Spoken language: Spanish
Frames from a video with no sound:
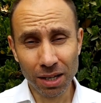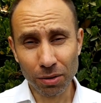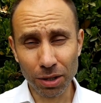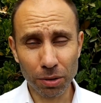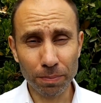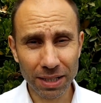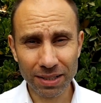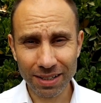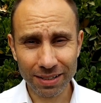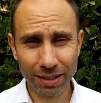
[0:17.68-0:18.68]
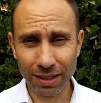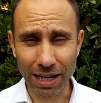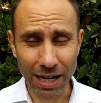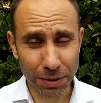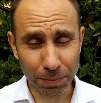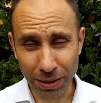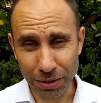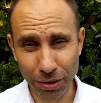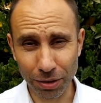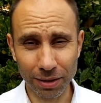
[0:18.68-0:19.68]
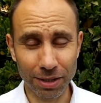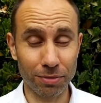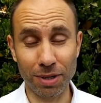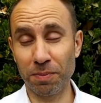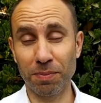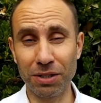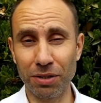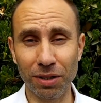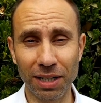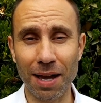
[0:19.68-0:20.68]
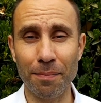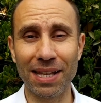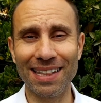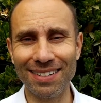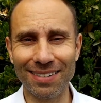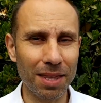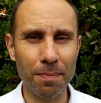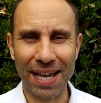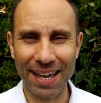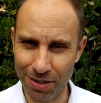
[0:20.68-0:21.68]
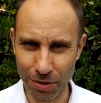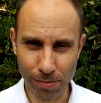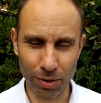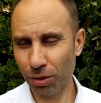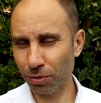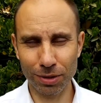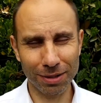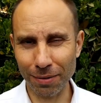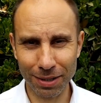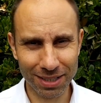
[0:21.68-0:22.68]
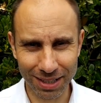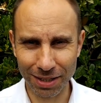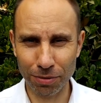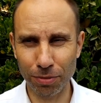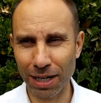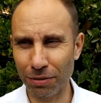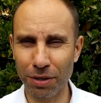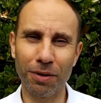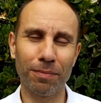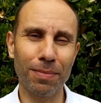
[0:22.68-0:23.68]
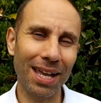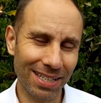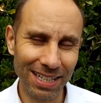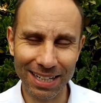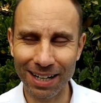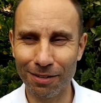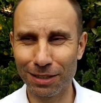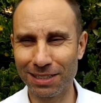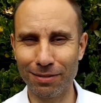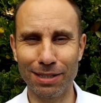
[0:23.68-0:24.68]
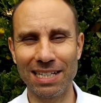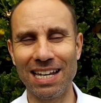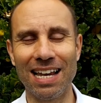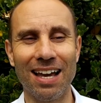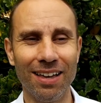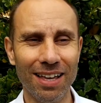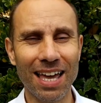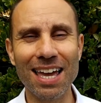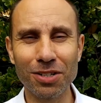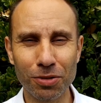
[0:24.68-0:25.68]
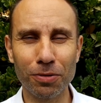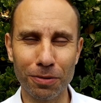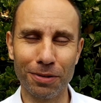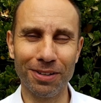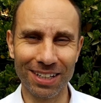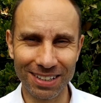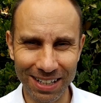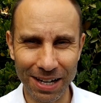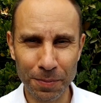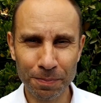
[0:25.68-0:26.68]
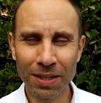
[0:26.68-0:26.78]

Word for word: Cuando piensas en la expresión, es una expresión que aprendiste de pequeño, ¿no? Tú estabas en educación básica o estabas en la ESO o donde sea,